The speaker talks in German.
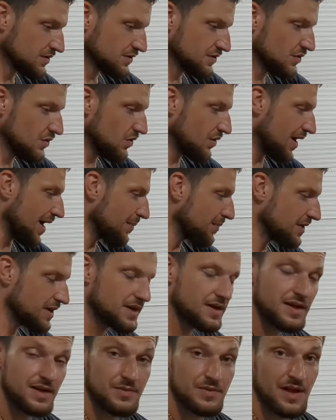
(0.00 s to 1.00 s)
So,
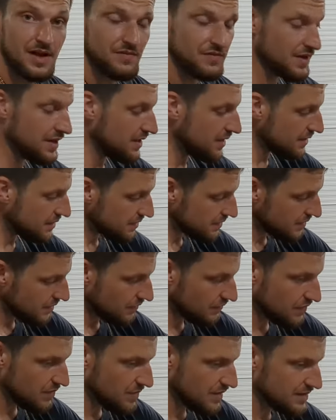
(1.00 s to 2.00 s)
abgeklebt haben wir jetzt,
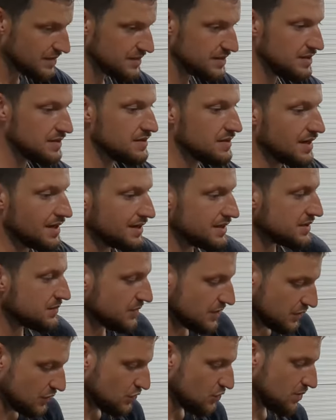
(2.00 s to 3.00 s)
wie man sieht, alles
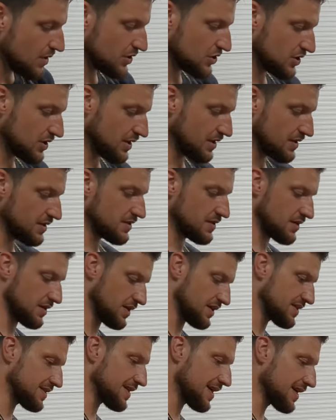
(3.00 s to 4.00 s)
mit Überstand.
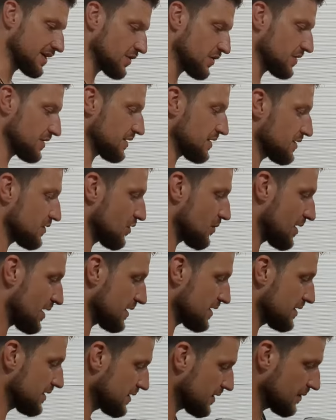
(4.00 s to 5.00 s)
Ich zeige euch das nochmal
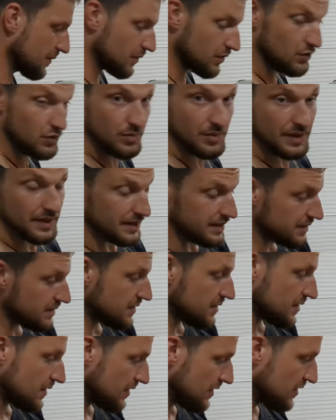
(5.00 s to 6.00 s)
hier.
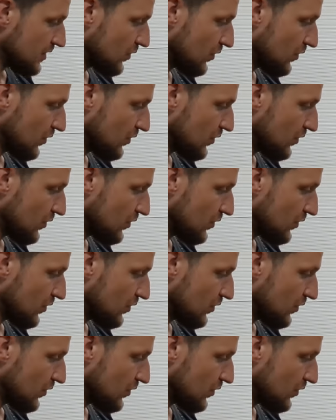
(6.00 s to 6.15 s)
Übrigens, hier